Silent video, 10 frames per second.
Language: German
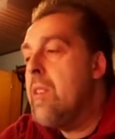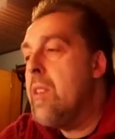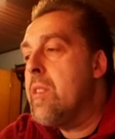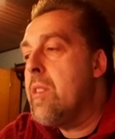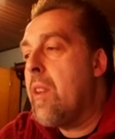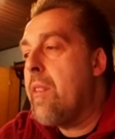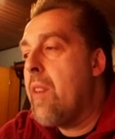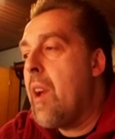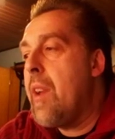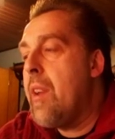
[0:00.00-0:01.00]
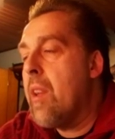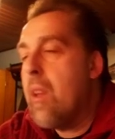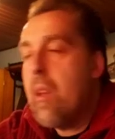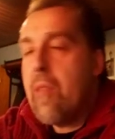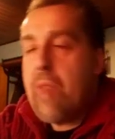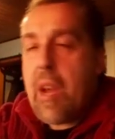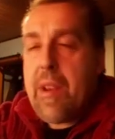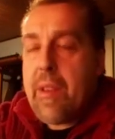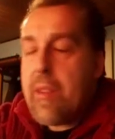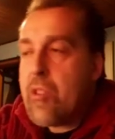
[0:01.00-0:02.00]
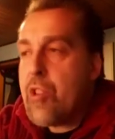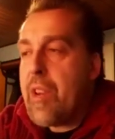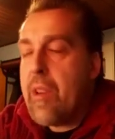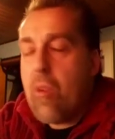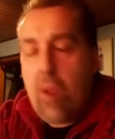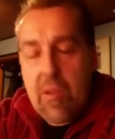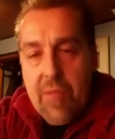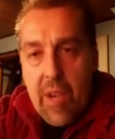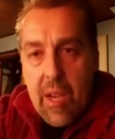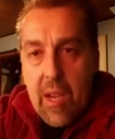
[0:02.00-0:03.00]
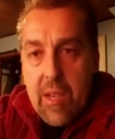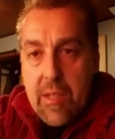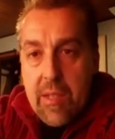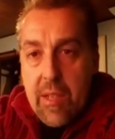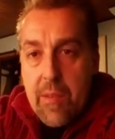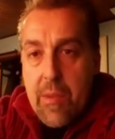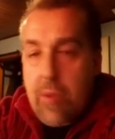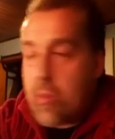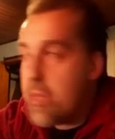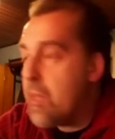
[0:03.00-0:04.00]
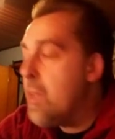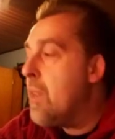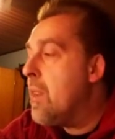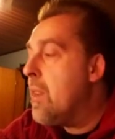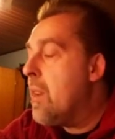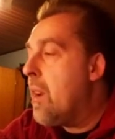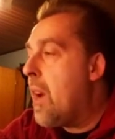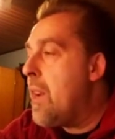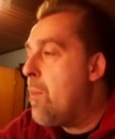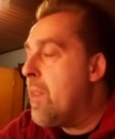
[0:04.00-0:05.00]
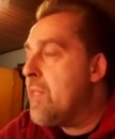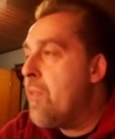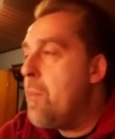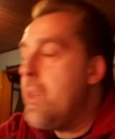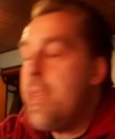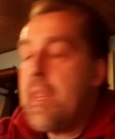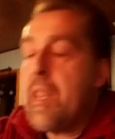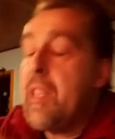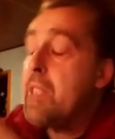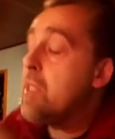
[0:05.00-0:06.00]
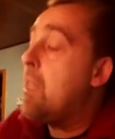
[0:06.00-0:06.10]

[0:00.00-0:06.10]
ist das ein, wie eine ständige Ohrfeige, alle, jede Minute eine Blasphemie hinter der nächsten.